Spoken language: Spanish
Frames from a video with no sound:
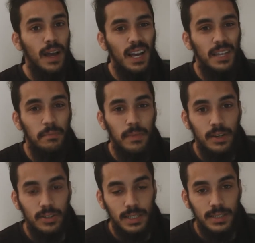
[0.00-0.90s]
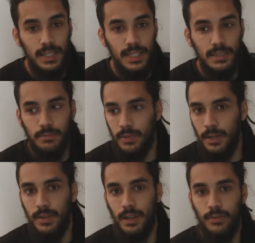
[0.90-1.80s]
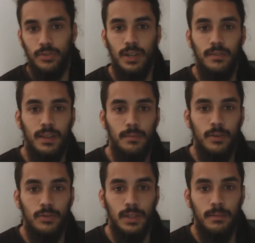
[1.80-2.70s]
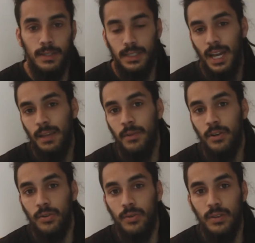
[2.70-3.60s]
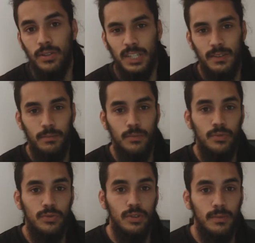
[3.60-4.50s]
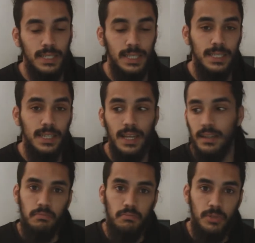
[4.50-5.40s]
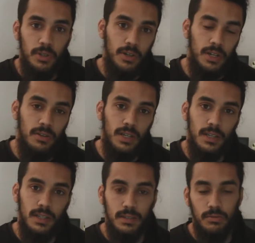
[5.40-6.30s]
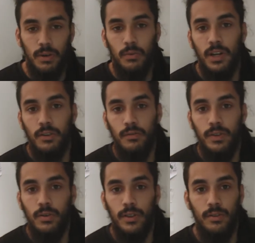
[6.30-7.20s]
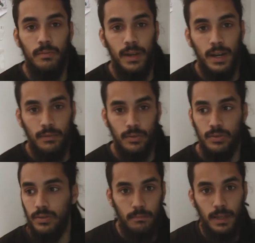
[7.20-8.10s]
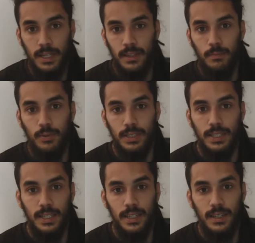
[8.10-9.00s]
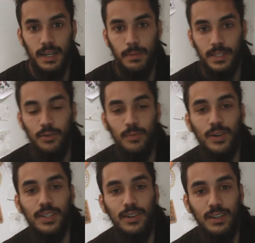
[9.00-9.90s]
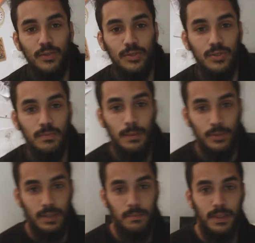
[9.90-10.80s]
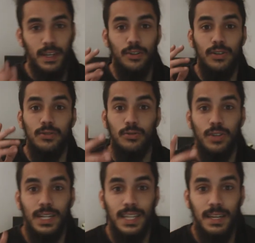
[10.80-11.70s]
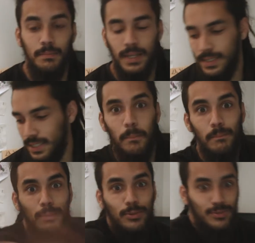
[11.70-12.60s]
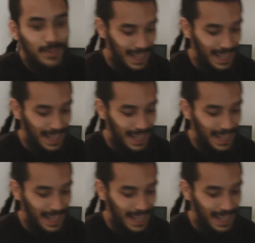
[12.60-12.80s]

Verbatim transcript: Hay menos estrellas, pero a mí la fotografía me gusta más. Hay menos ruido, se ve mucho más nítida. Yo creo que es una buena configuración para la foto. ¿Vale? Después de repasar un poquito las fotos, vamos a empezar con el tutorial de light painting. ¡Vamos!